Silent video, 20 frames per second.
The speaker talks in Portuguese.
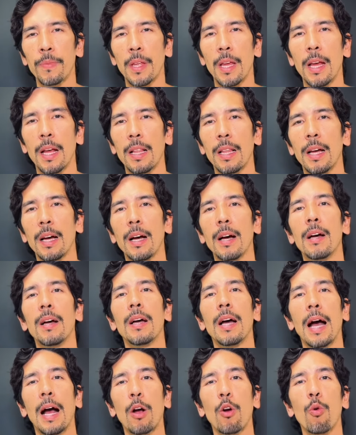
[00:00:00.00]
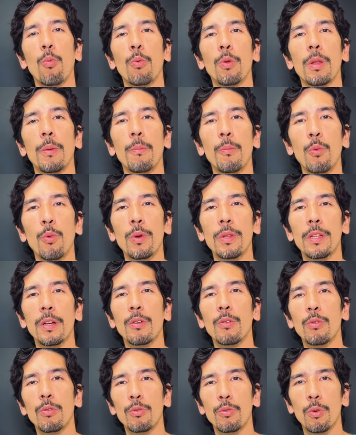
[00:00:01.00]
ela acumula muita
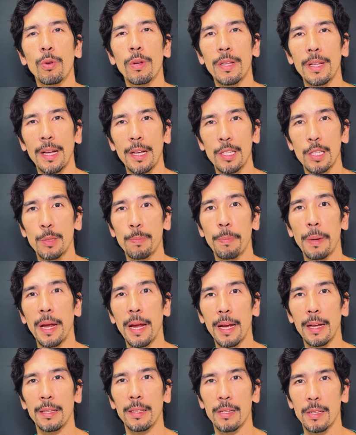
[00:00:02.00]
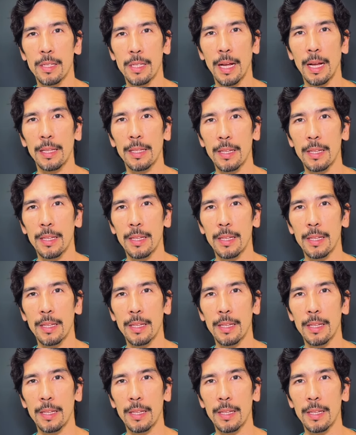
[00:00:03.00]
gordura nas pernas, tá?